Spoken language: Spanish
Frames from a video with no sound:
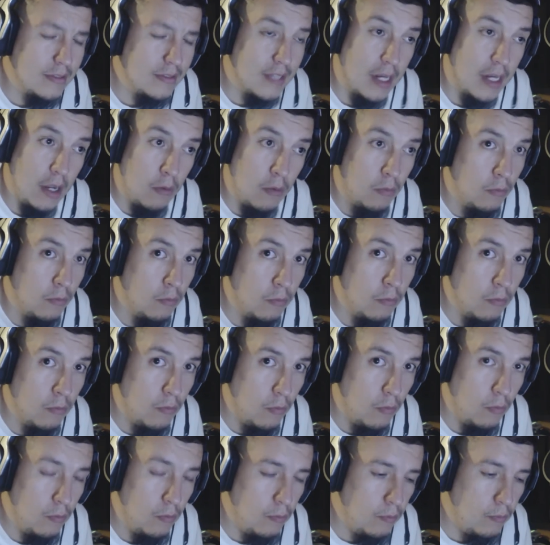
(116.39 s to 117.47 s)
Sería
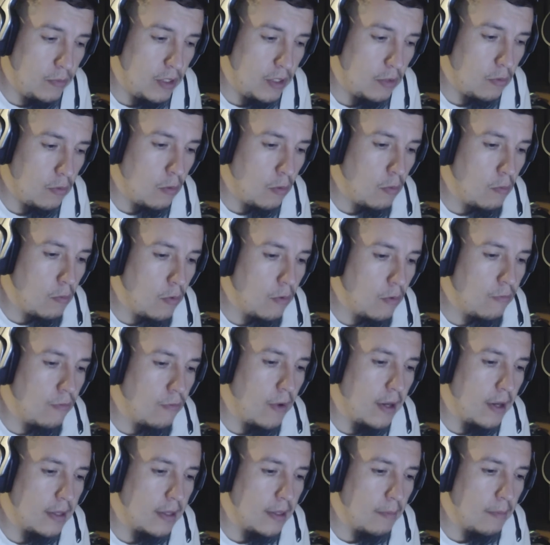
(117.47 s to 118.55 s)
un, título muy
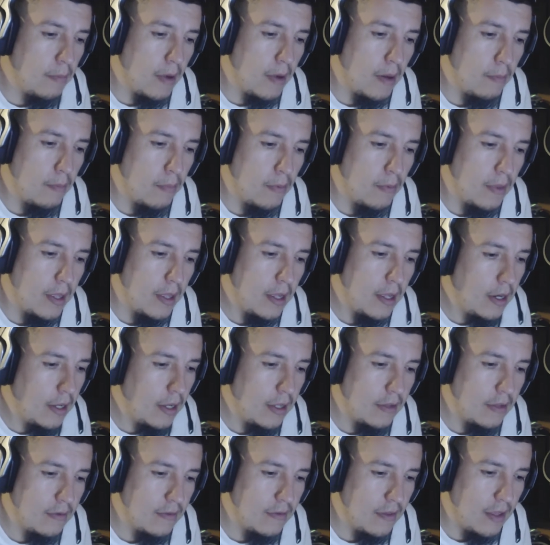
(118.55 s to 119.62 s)
fuerte para poder
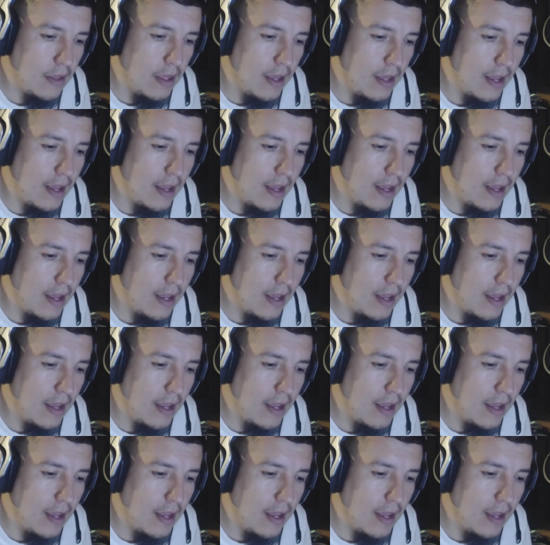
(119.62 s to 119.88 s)
este,